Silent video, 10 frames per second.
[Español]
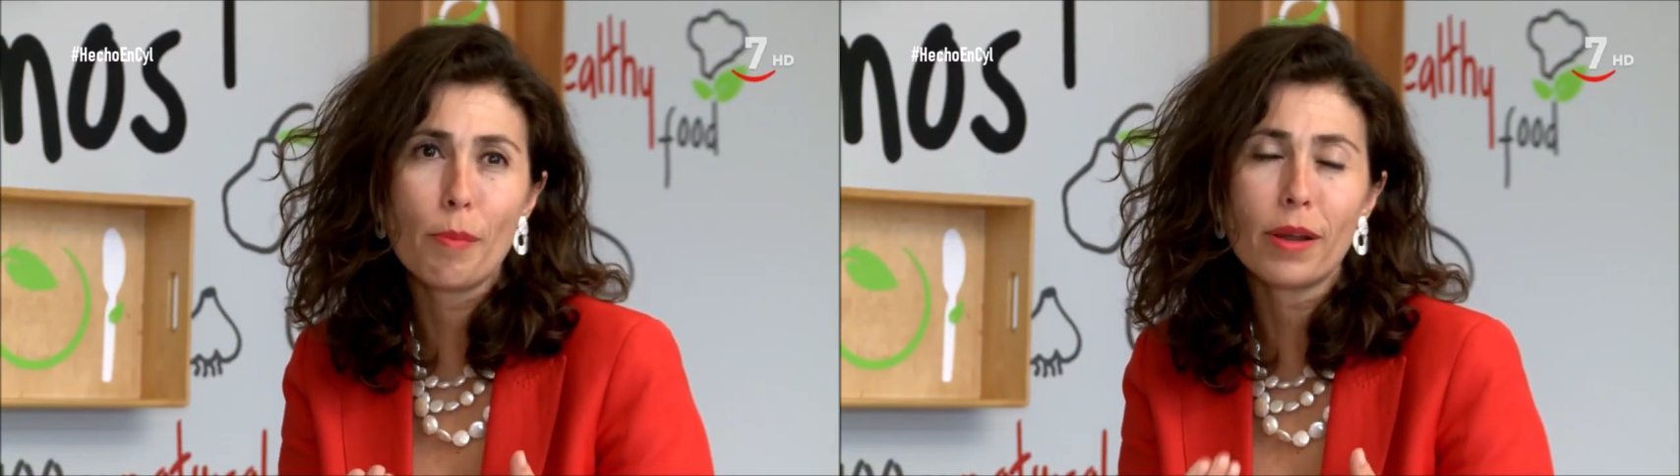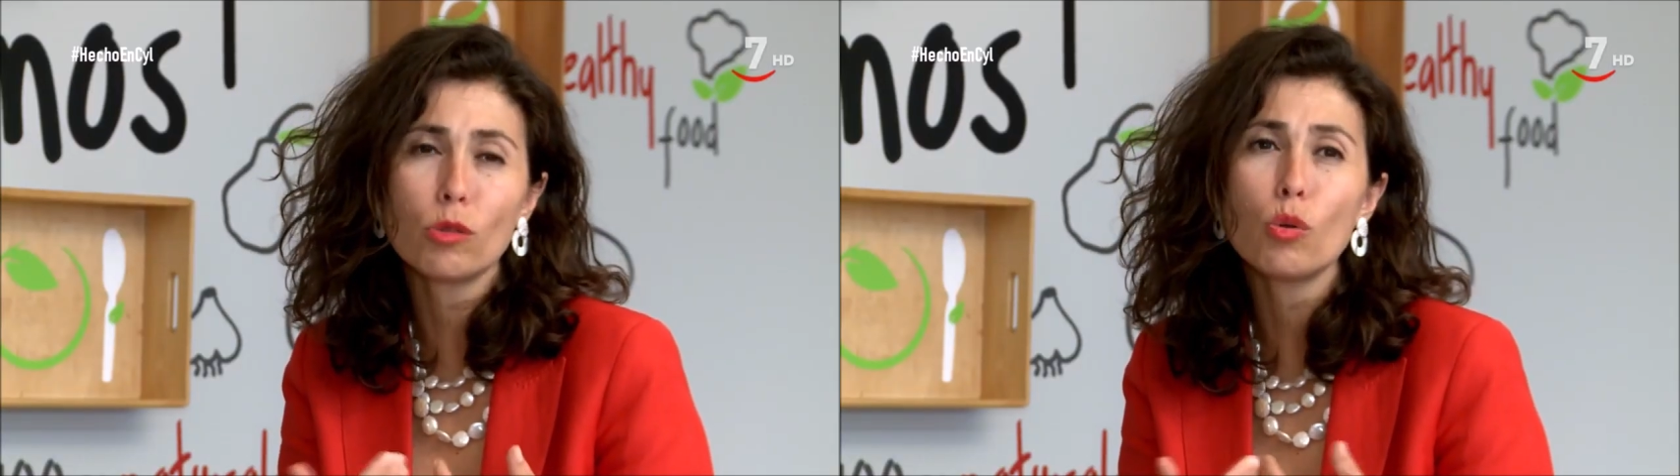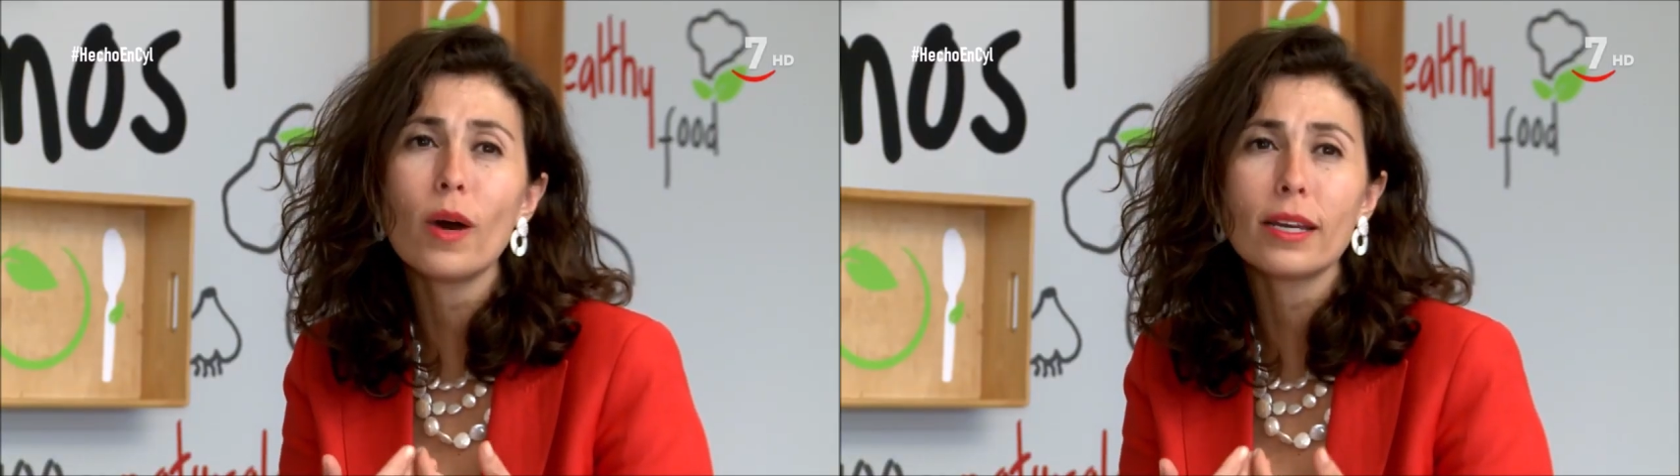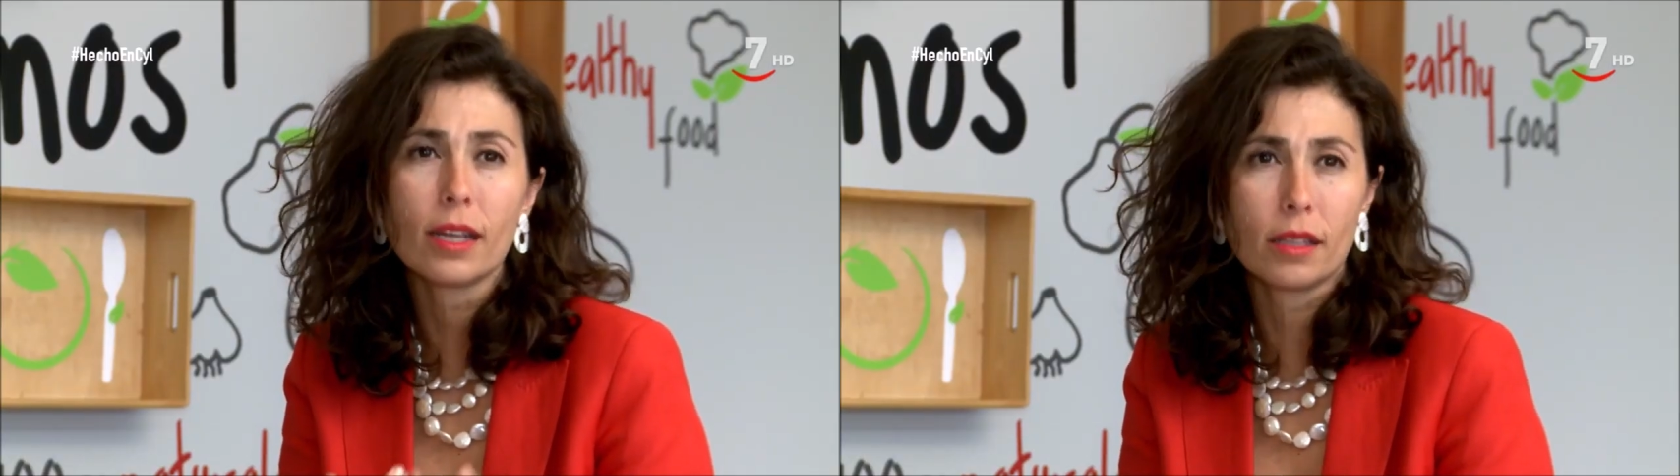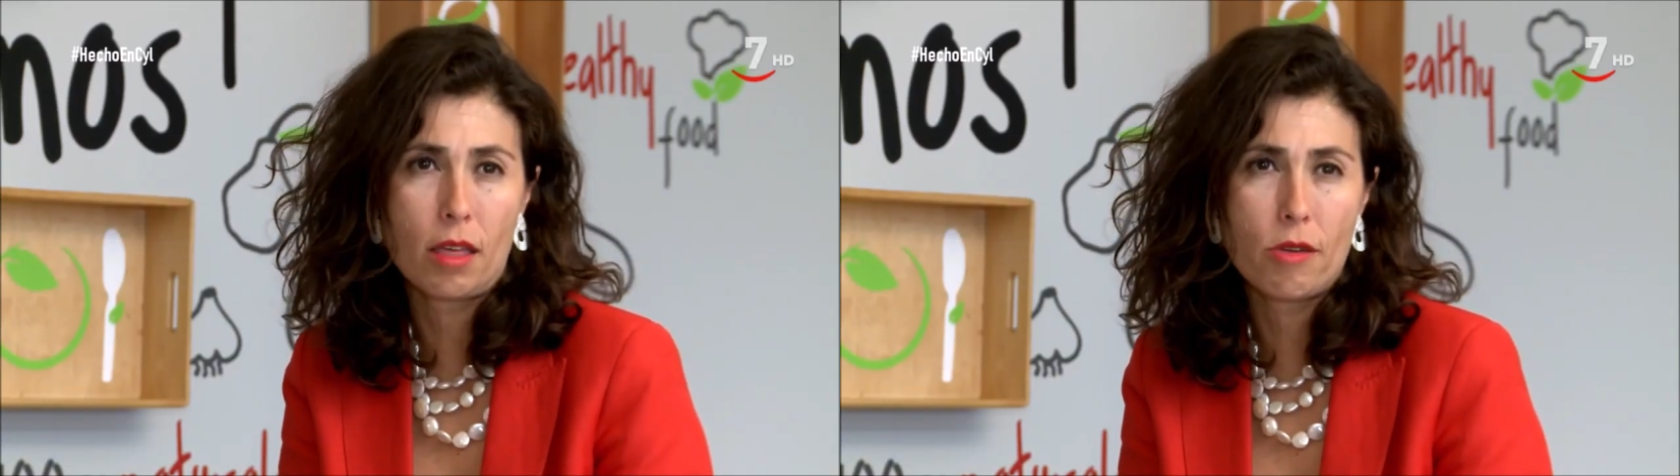compra no hay
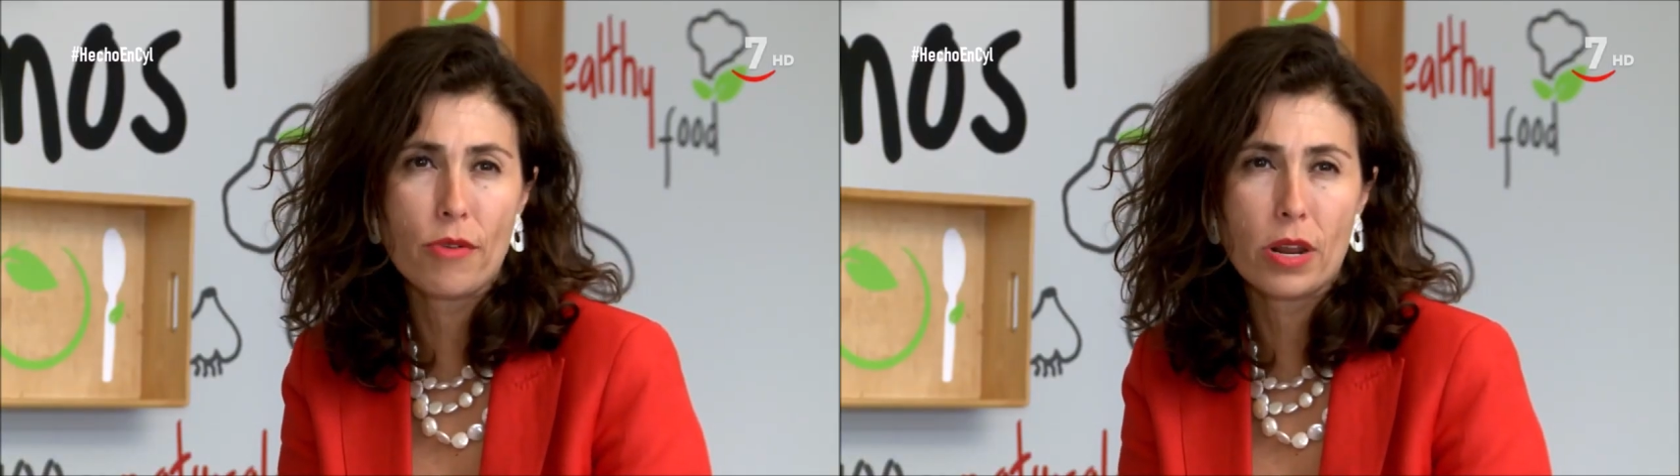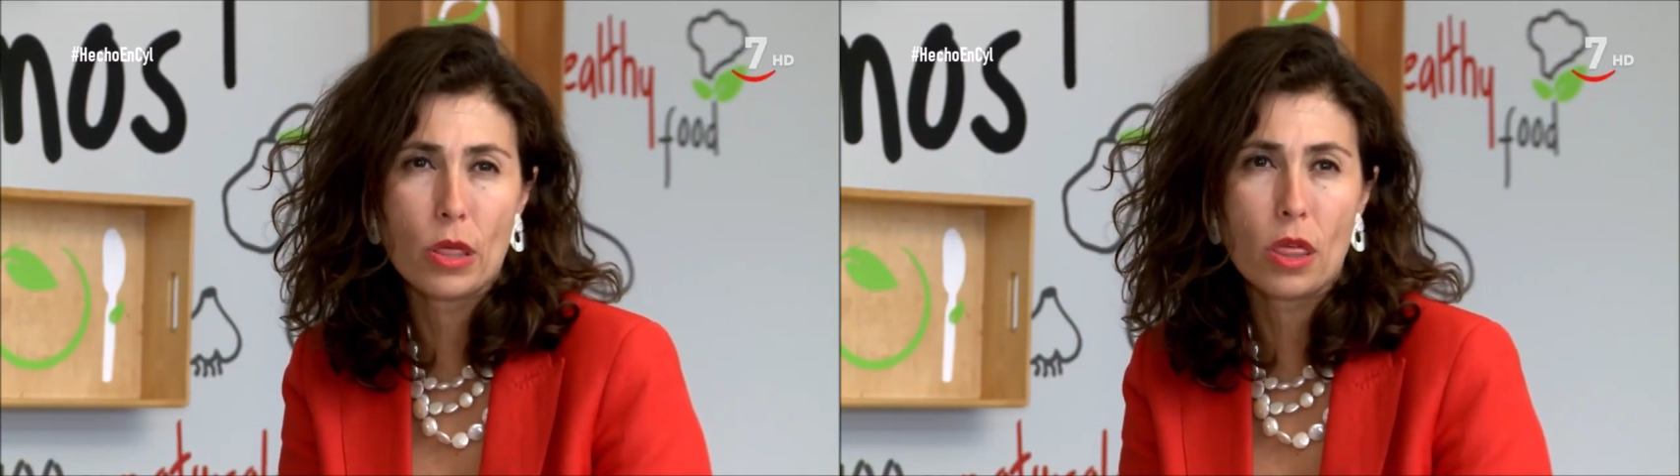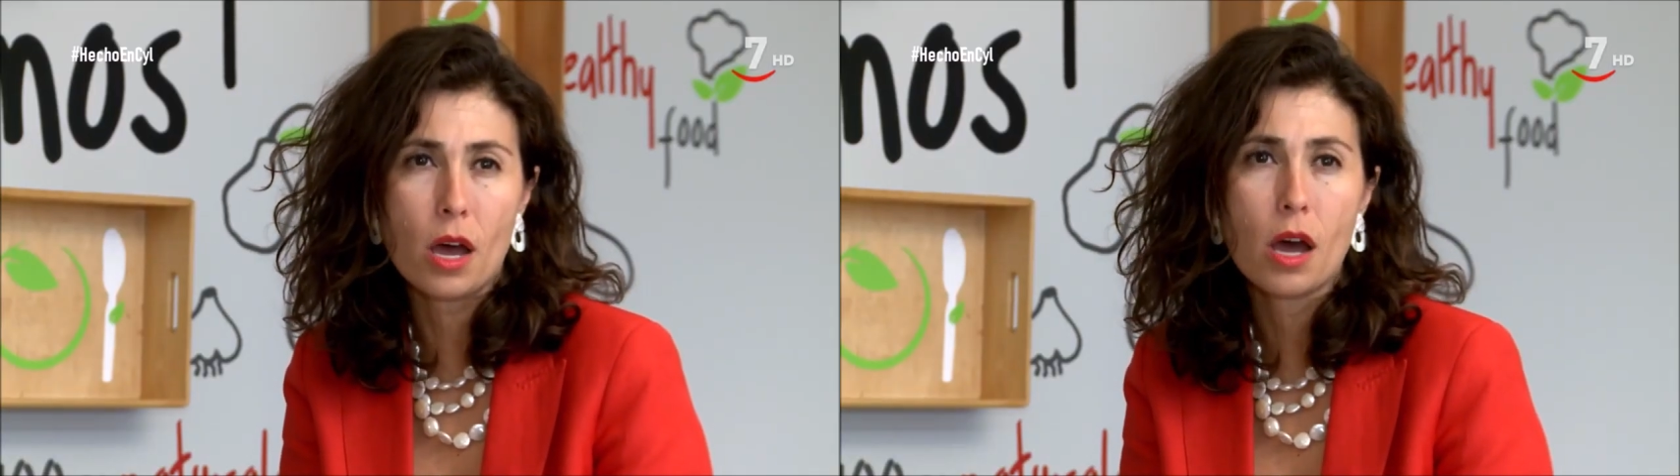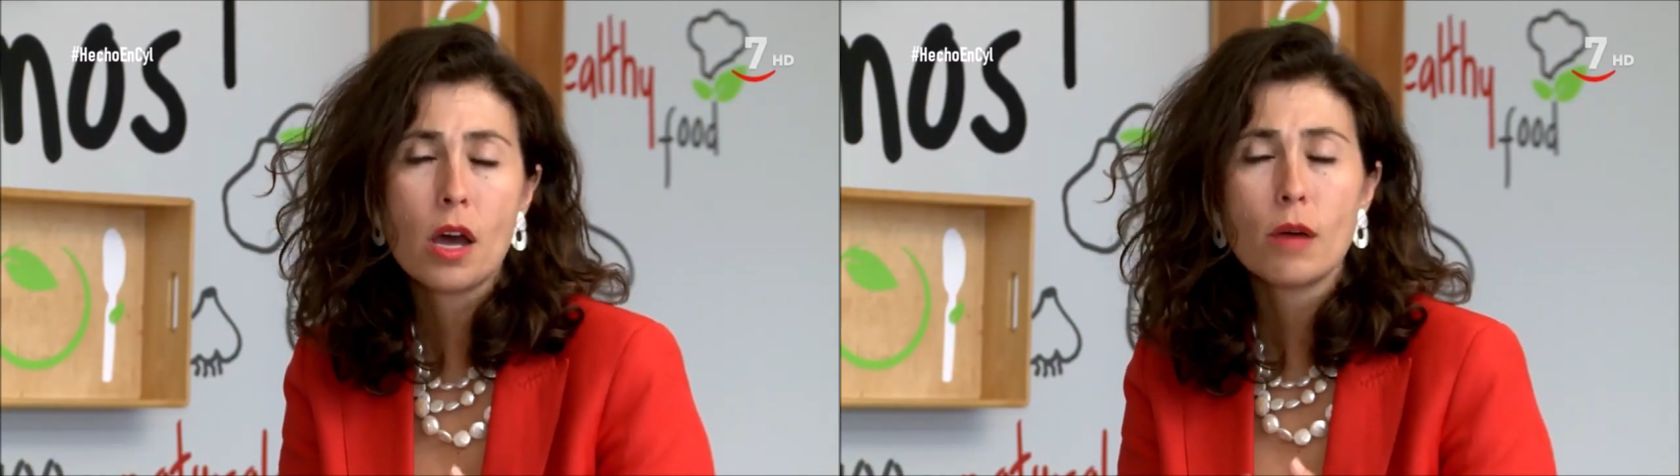tanta diferencia.